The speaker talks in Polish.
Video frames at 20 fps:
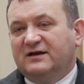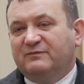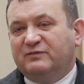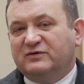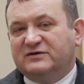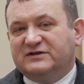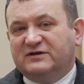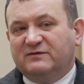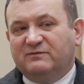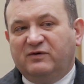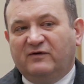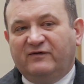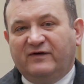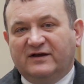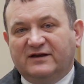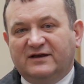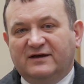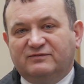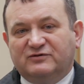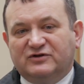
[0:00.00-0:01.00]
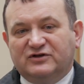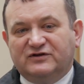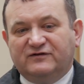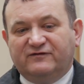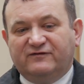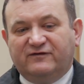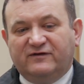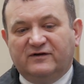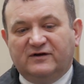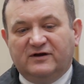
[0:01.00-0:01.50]
postępowanie
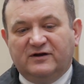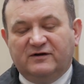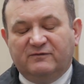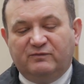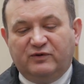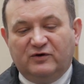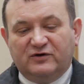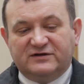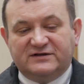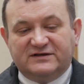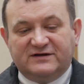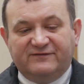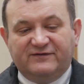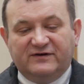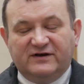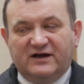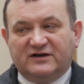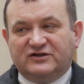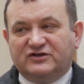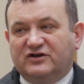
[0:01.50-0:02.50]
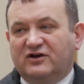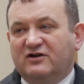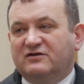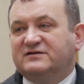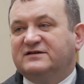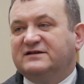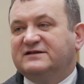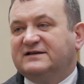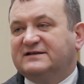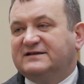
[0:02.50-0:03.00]
przeciw Polsce
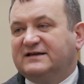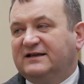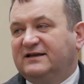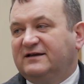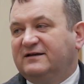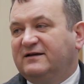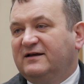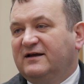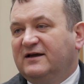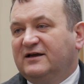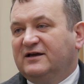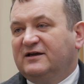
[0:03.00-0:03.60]
wyjaśniające zasady